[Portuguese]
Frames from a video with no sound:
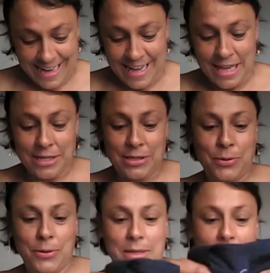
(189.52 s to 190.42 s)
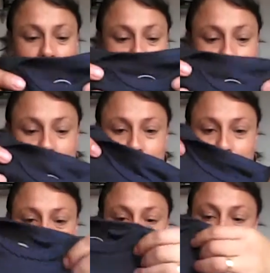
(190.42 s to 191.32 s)
aí esse outro aqui
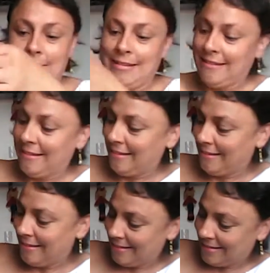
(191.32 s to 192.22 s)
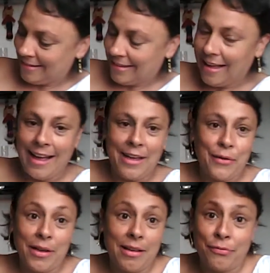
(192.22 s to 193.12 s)
do... Ah,
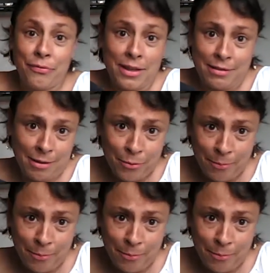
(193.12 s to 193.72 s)
eu, eu falo até